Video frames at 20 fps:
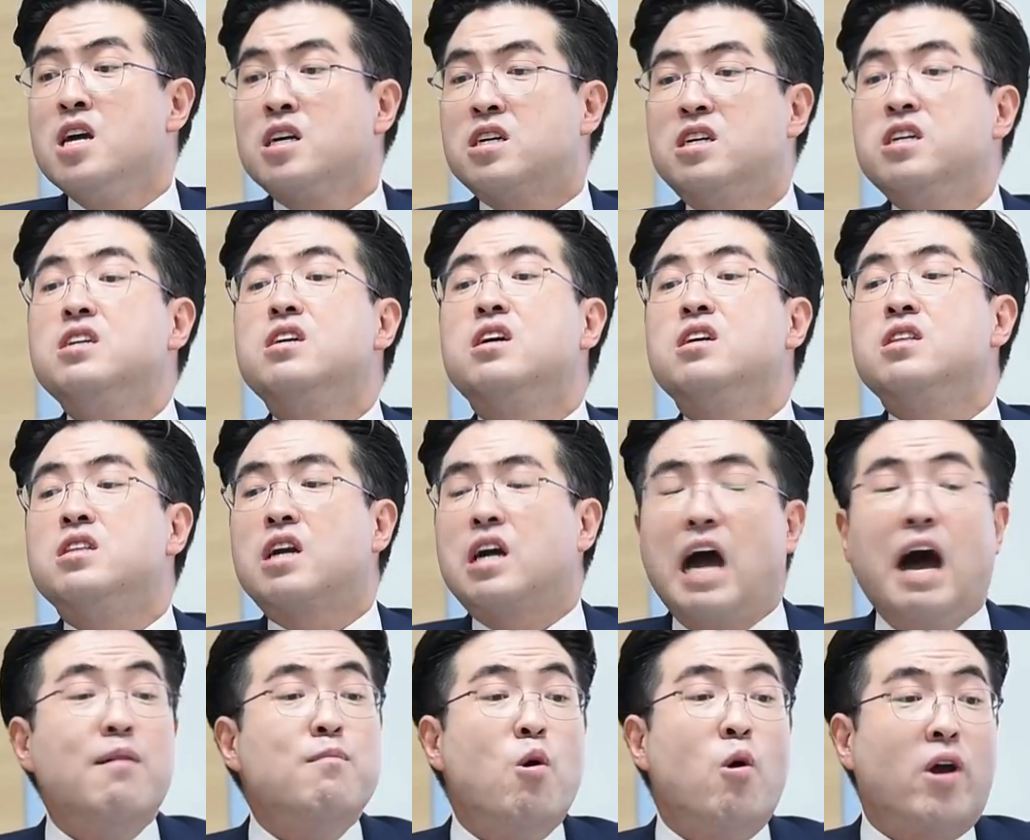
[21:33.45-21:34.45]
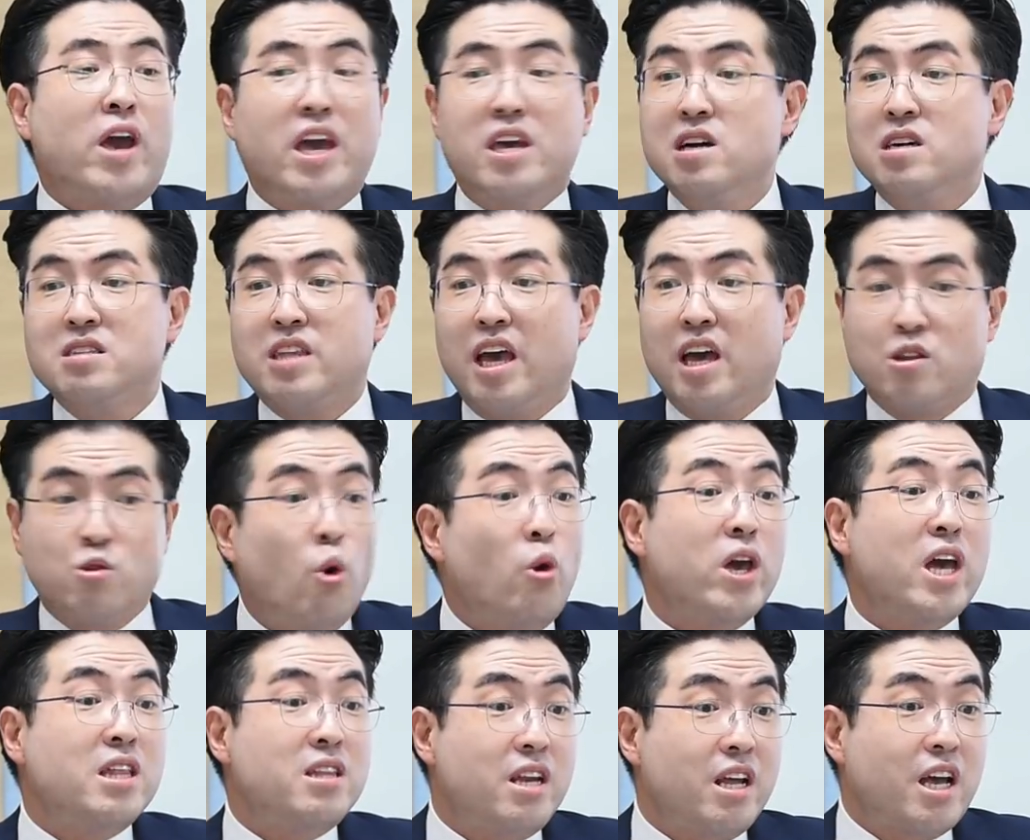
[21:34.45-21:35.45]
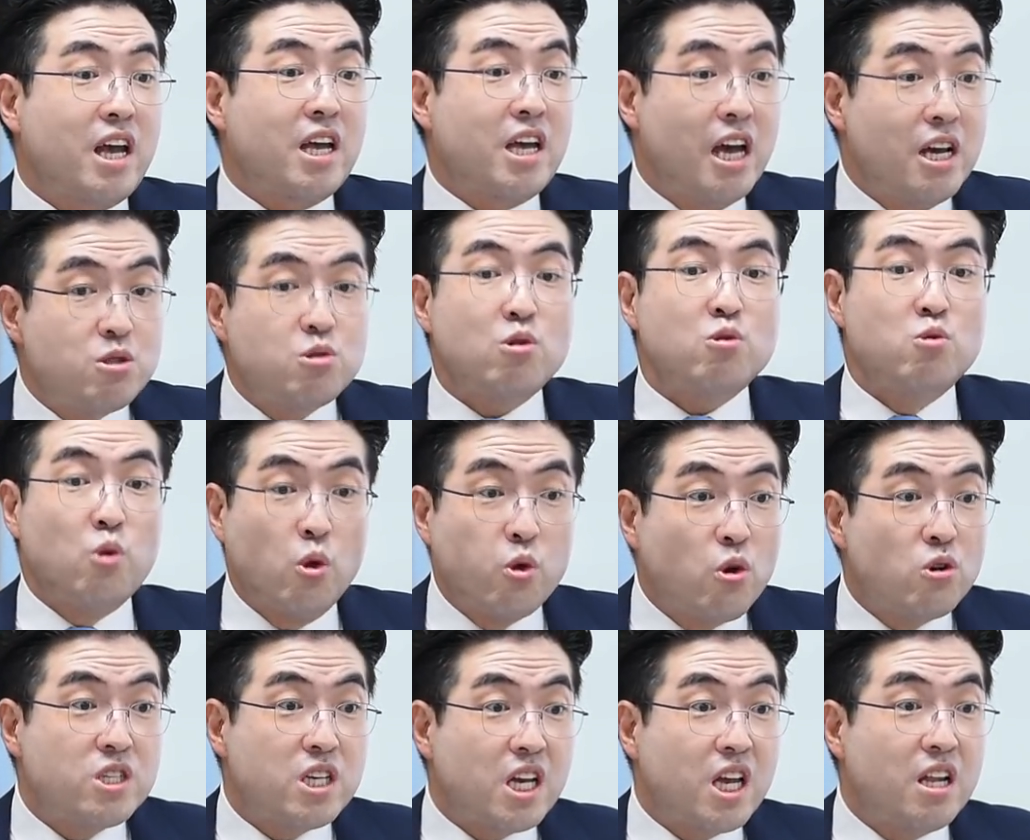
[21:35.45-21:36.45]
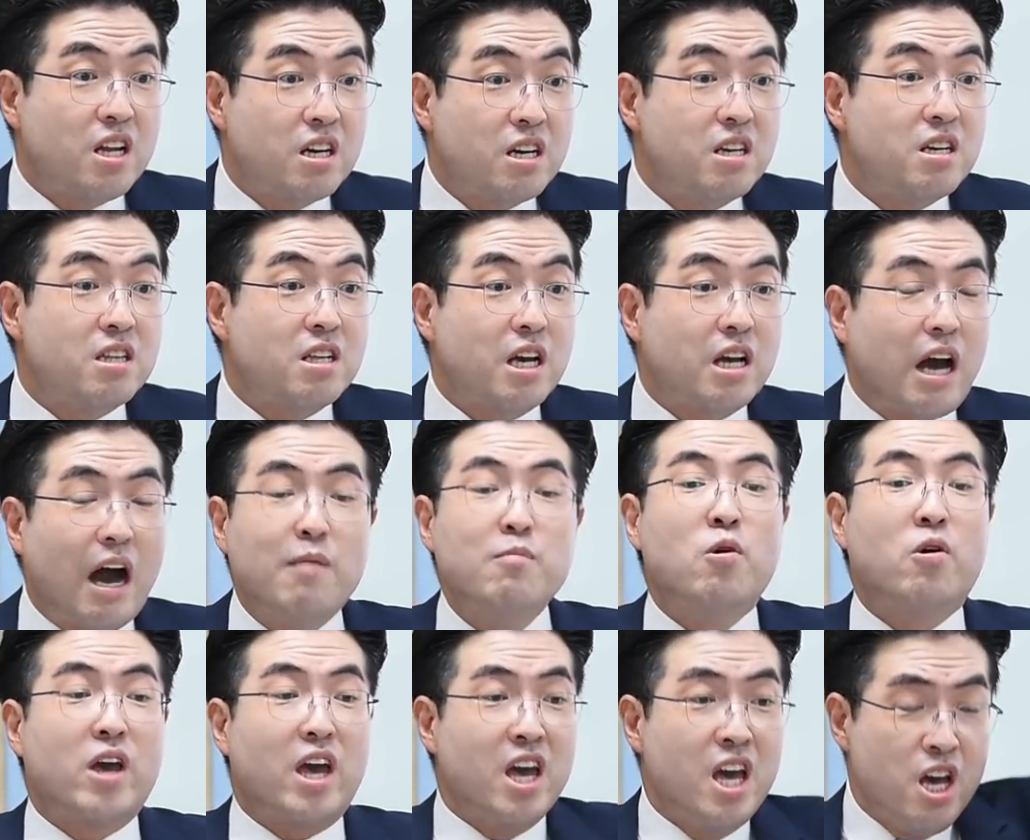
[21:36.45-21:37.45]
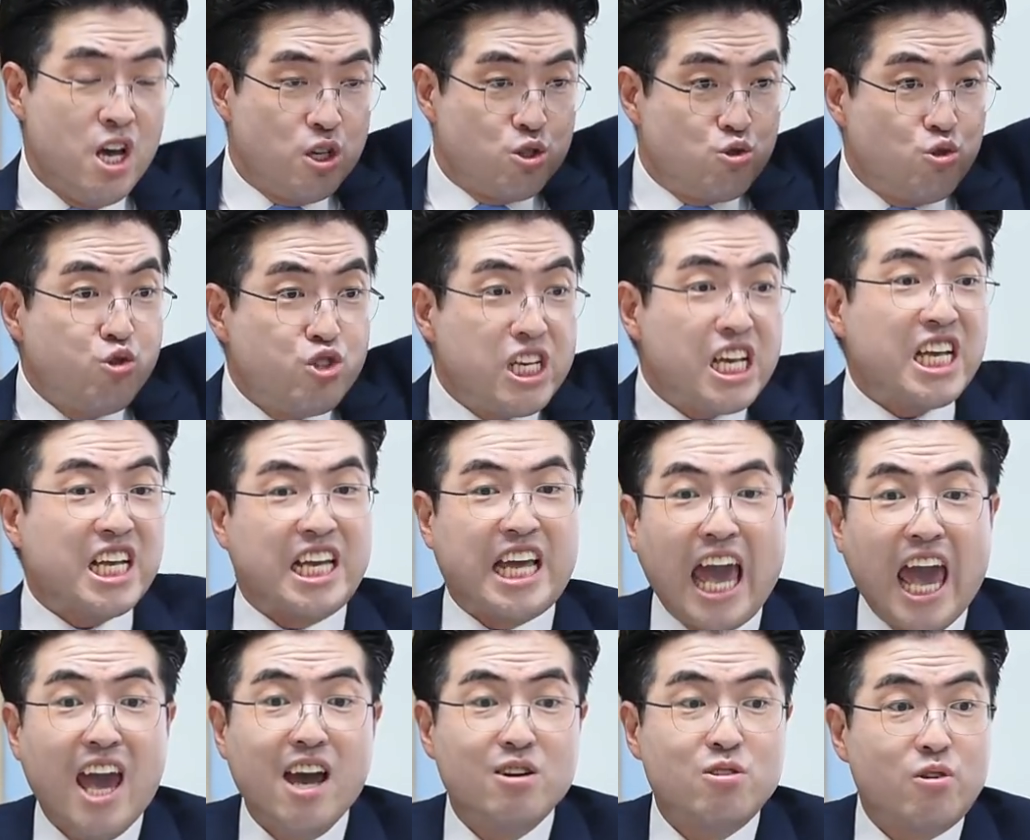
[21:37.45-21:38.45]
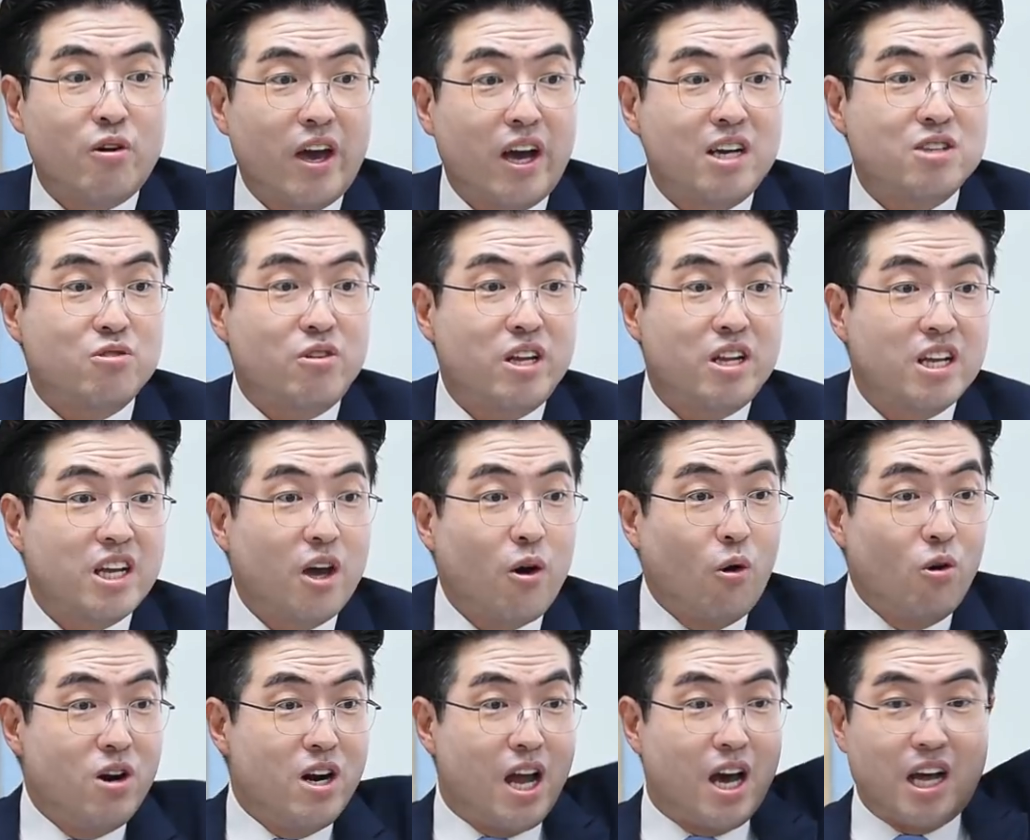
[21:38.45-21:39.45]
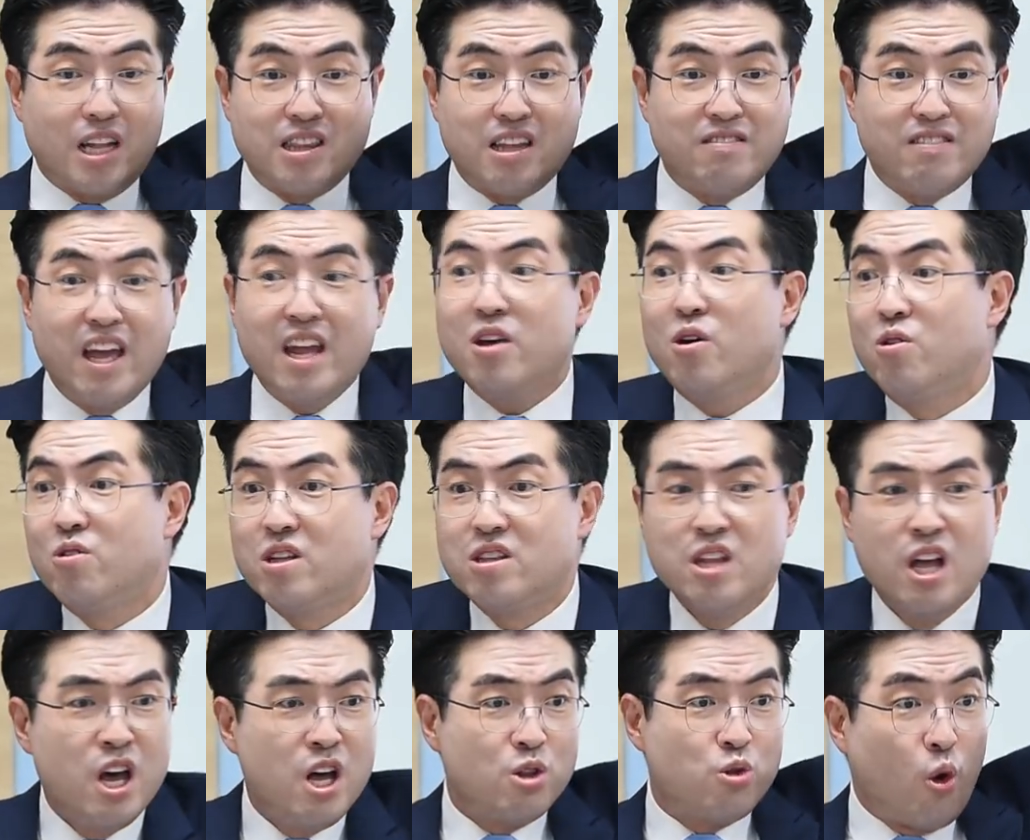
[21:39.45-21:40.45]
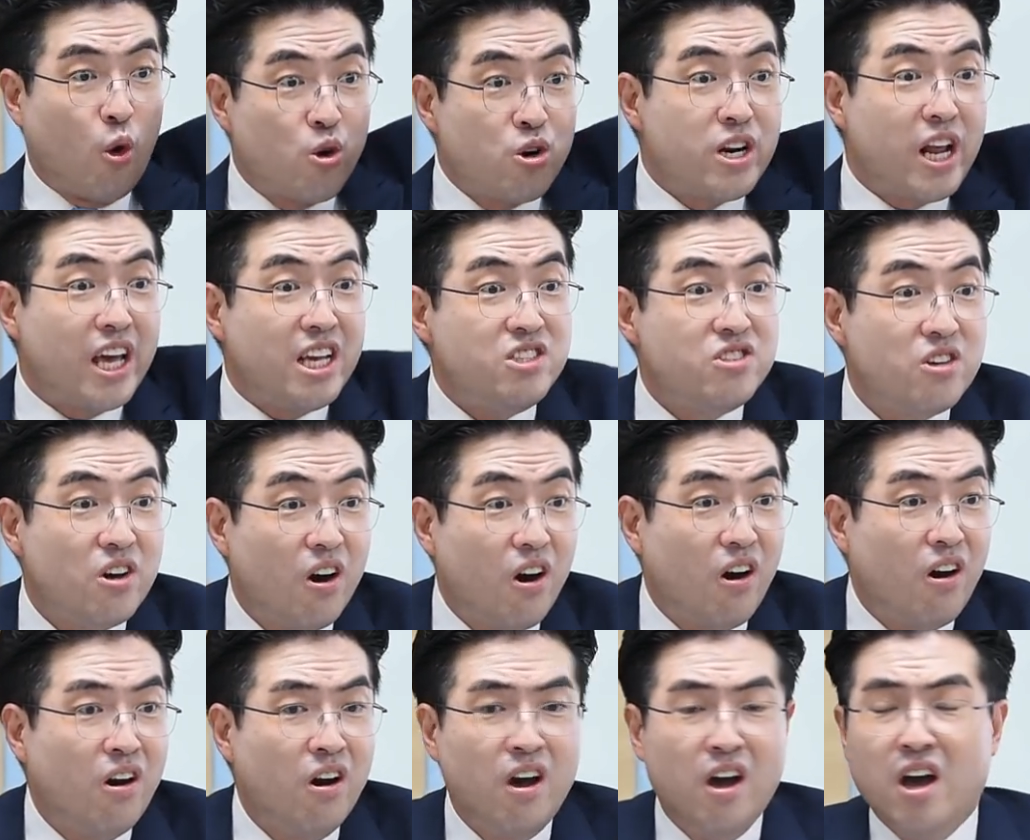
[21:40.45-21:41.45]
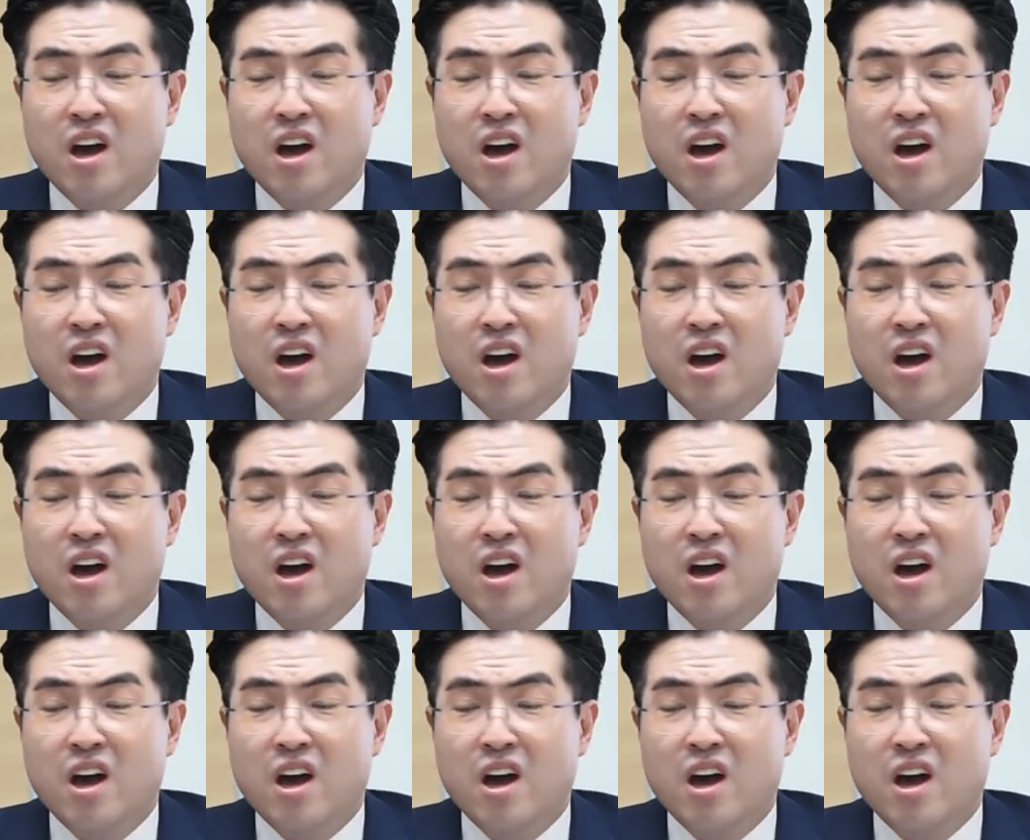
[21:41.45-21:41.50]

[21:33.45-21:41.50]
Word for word: 그런 감옥의 형태, 노예들에게 계속 노동시키는 그런 감옥의 수직갱으로 해가지고 이렇게 올라갔다 내려오는 도르래 있죠.